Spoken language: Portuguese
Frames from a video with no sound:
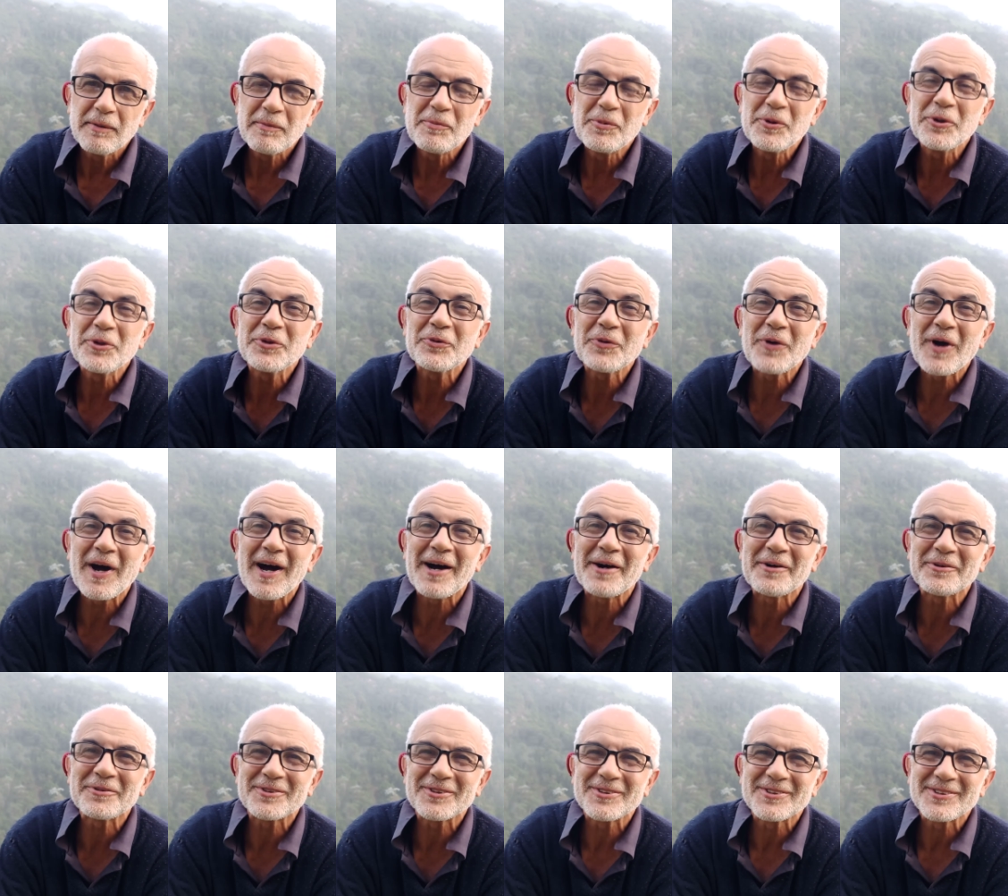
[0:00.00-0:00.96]
muito
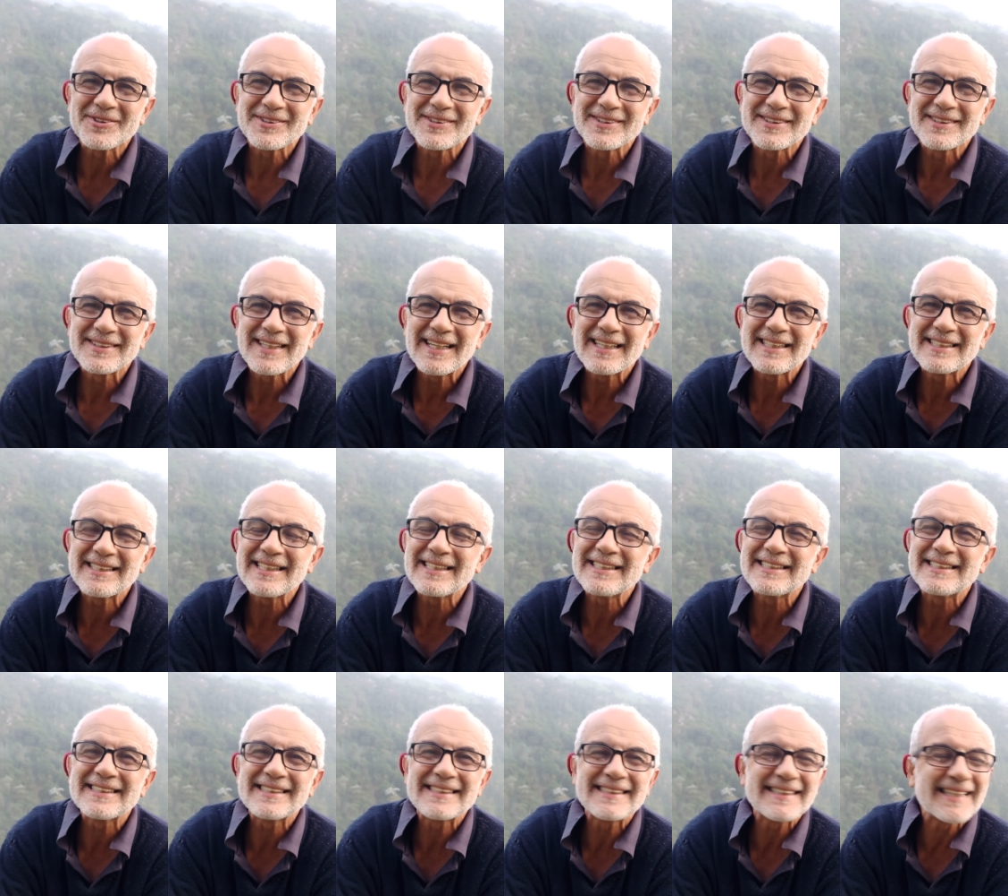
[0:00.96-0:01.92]
altos. A
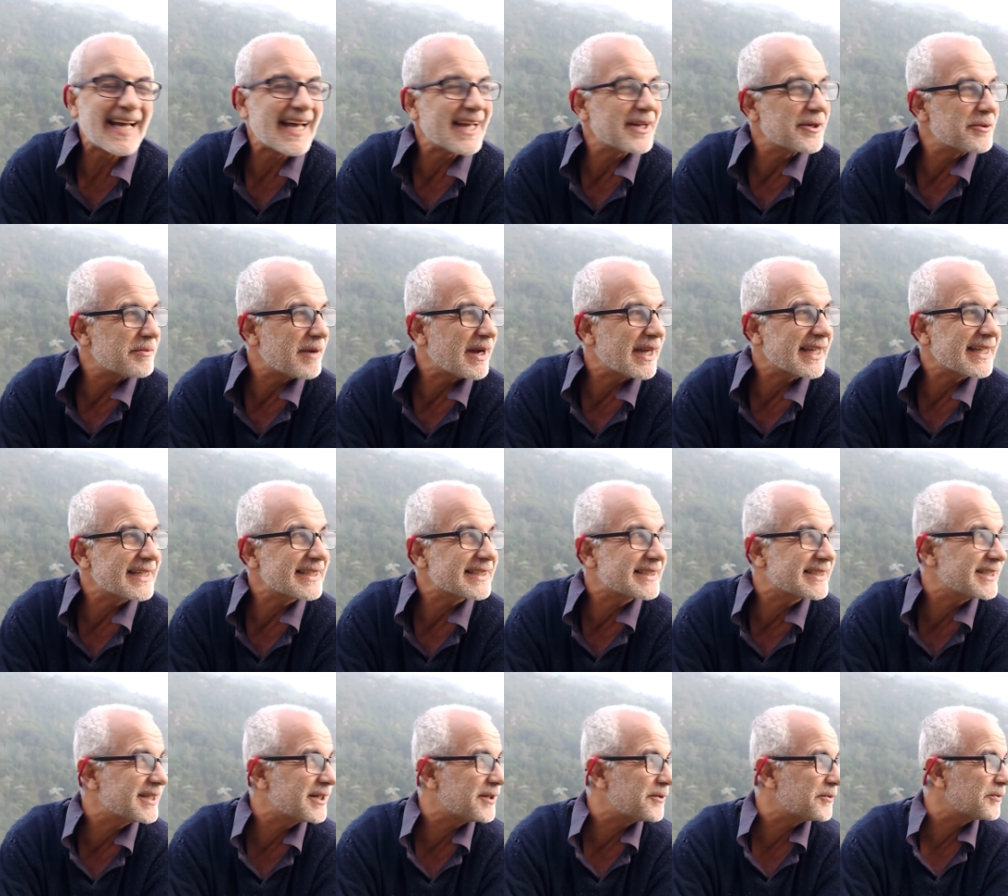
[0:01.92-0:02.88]
gente está numa
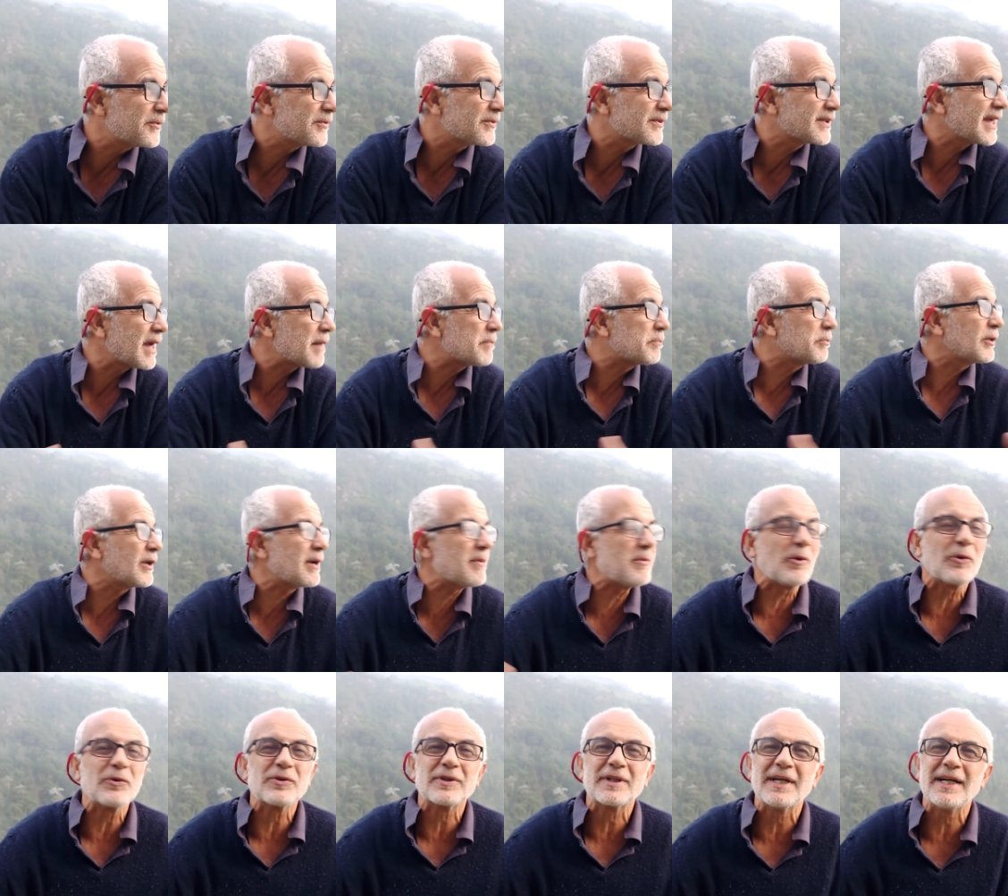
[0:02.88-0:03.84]
região que é pura
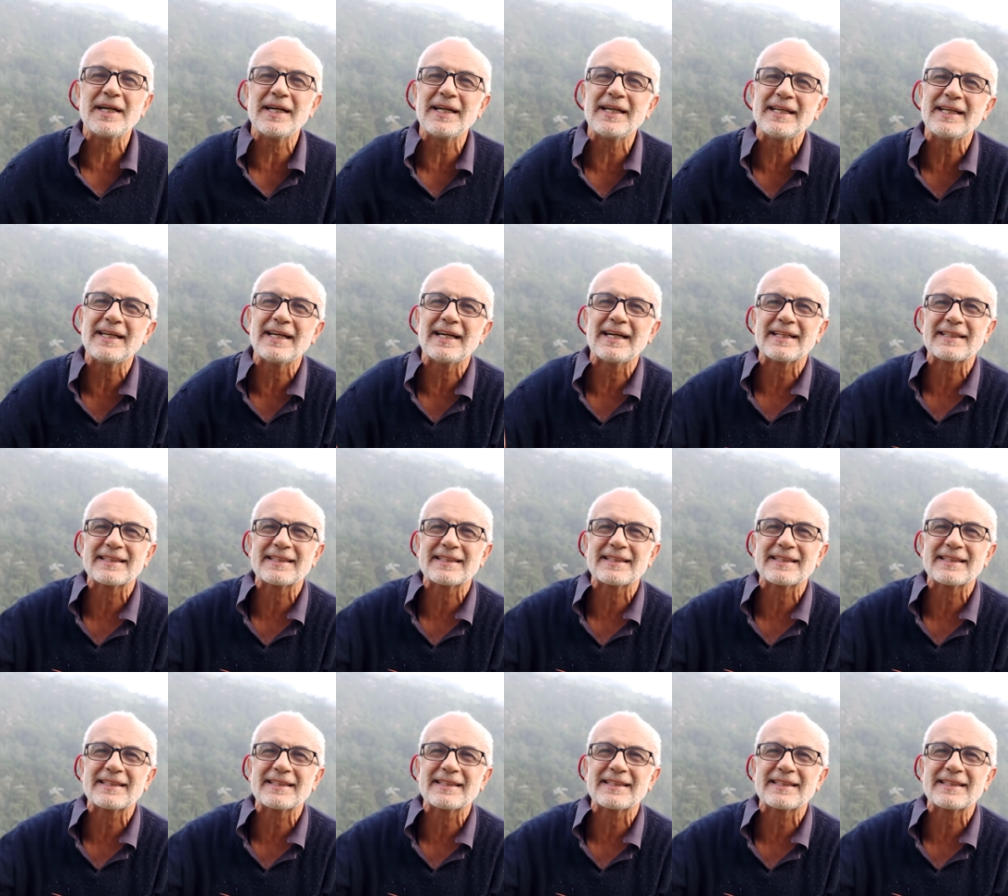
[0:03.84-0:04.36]
montanha.